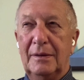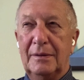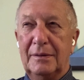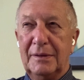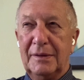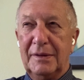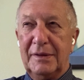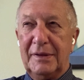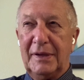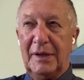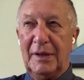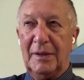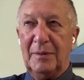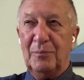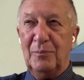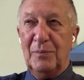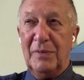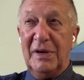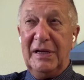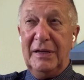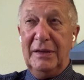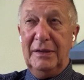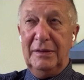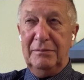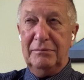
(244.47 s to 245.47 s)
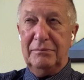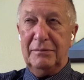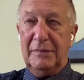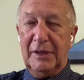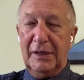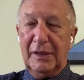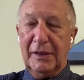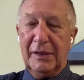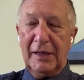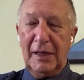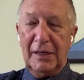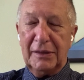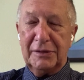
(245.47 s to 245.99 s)
Он сказал, мы
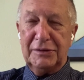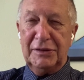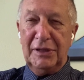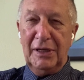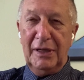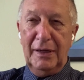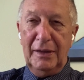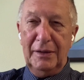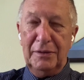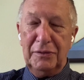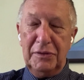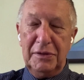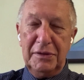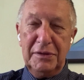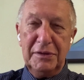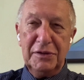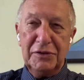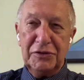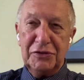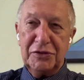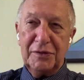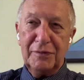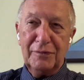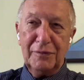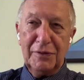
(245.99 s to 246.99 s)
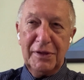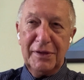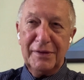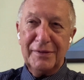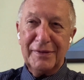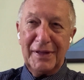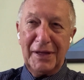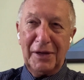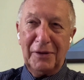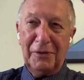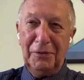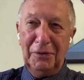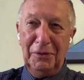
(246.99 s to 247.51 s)
никогда и ничего
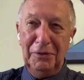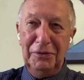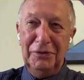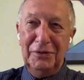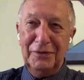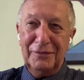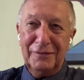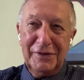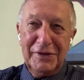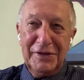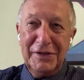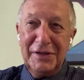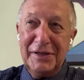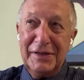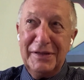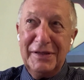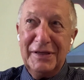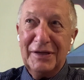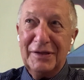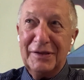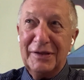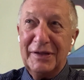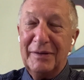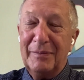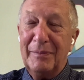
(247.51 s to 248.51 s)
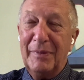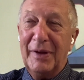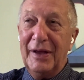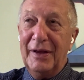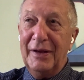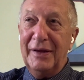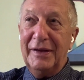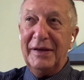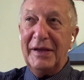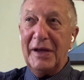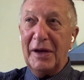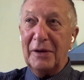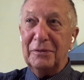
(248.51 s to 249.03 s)
незаконного не делаем.
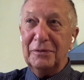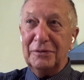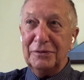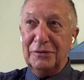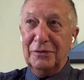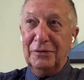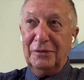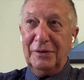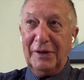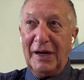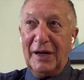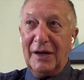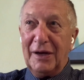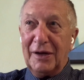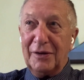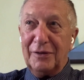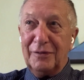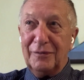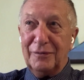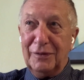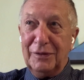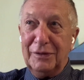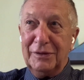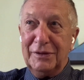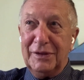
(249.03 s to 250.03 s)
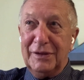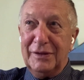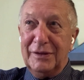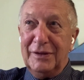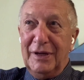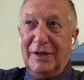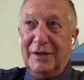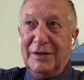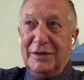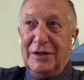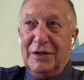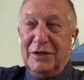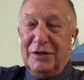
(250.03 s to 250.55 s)
Я говорю, ну как, вот
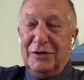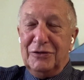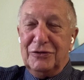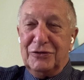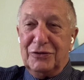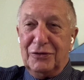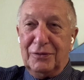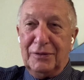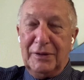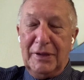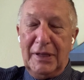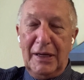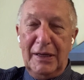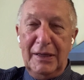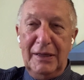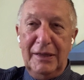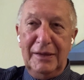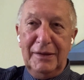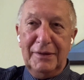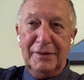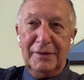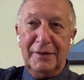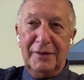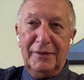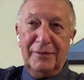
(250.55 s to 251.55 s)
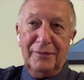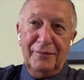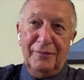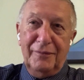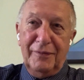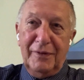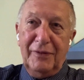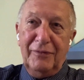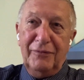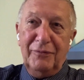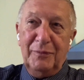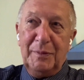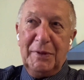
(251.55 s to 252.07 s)
журналист,
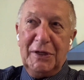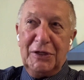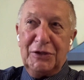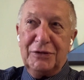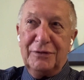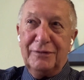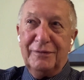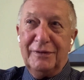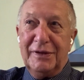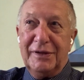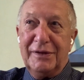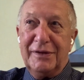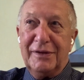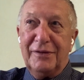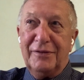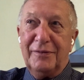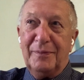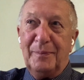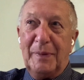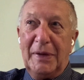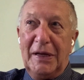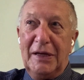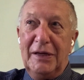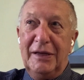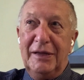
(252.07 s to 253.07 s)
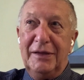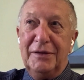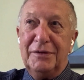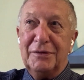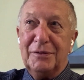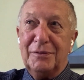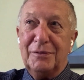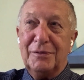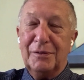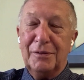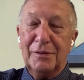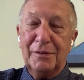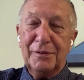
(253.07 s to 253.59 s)
вы вмешиваетесь в
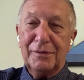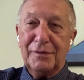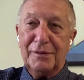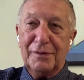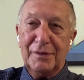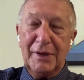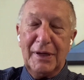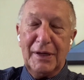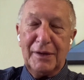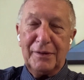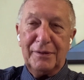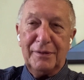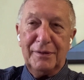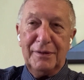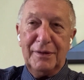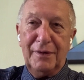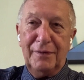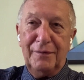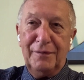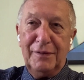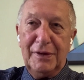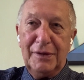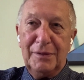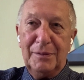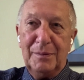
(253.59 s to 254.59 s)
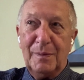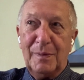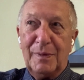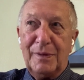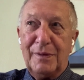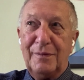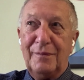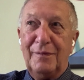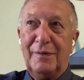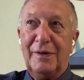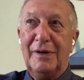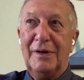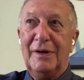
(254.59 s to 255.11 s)
политику, государственное
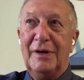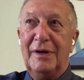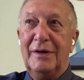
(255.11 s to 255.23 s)
ведомство.